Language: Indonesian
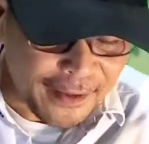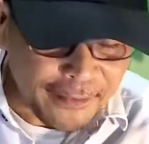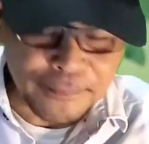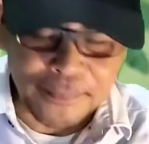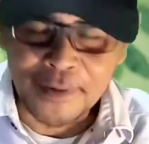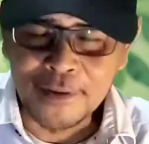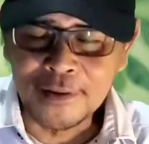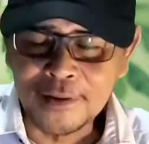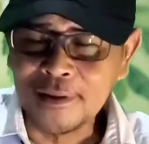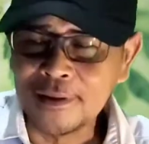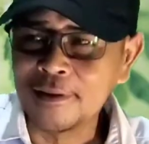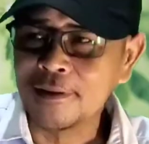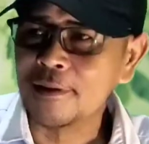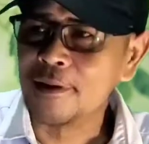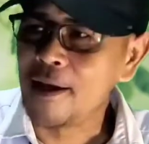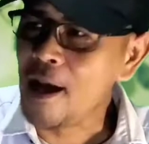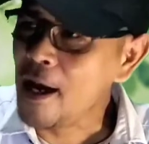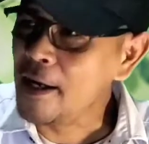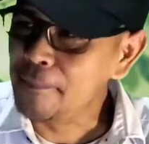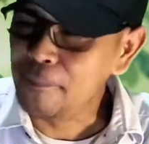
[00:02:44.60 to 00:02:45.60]
Apple,
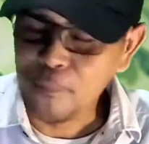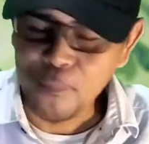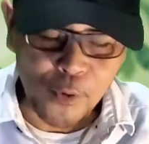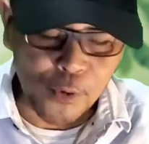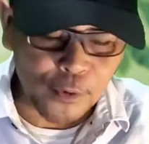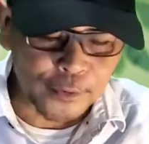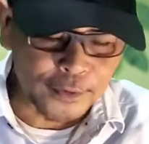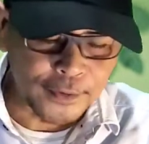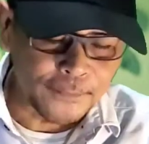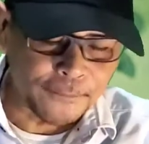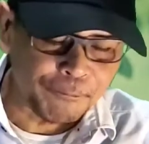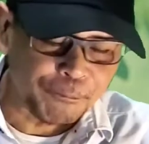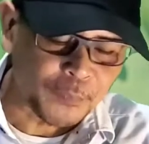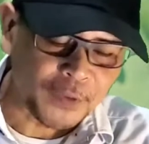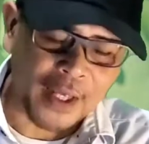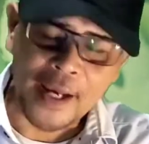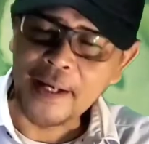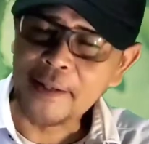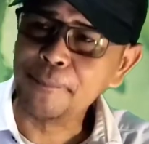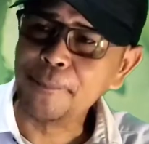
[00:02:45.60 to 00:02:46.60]
iPhone,
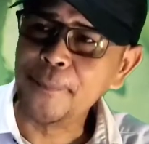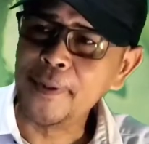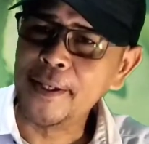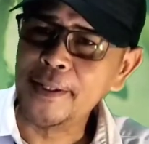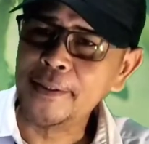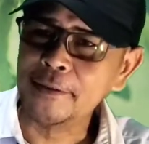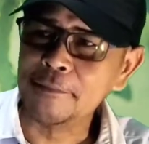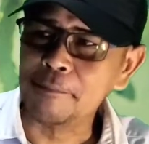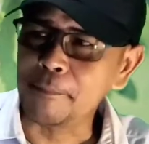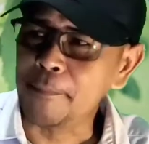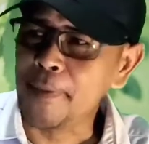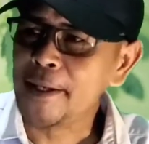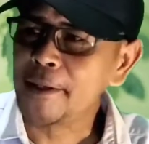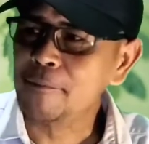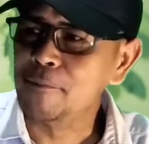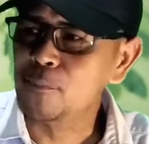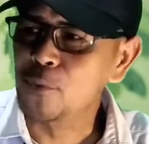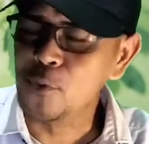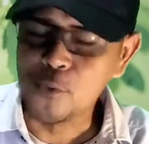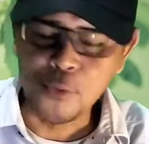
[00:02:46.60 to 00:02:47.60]
iPad,
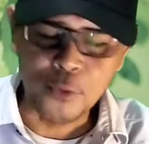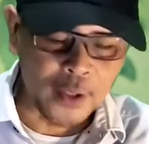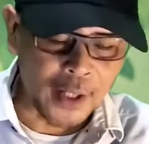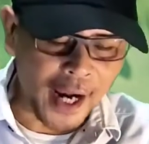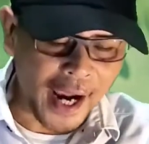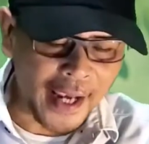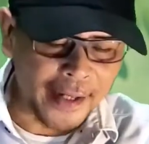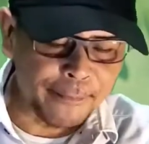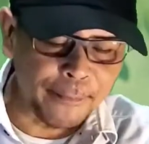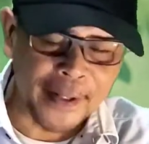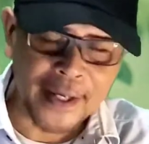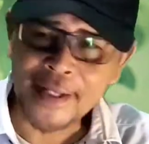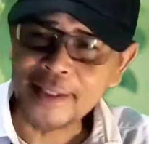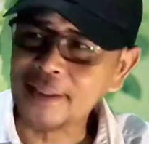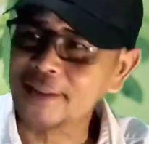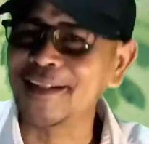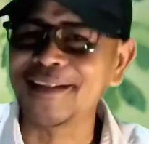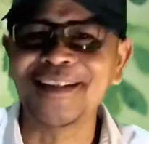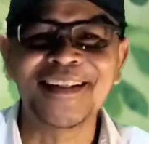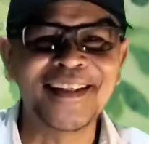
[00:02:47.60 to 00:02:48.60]
MacBook,
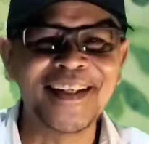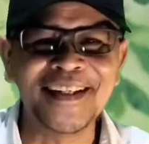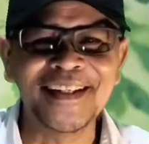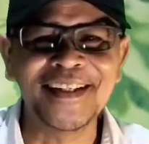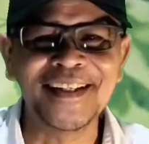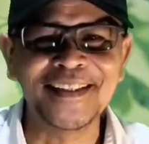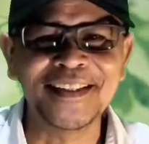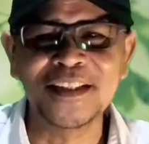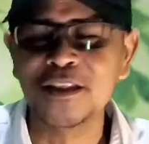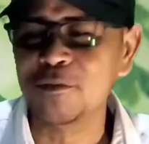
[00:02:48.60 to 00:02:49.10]
iMac dan lain-lain.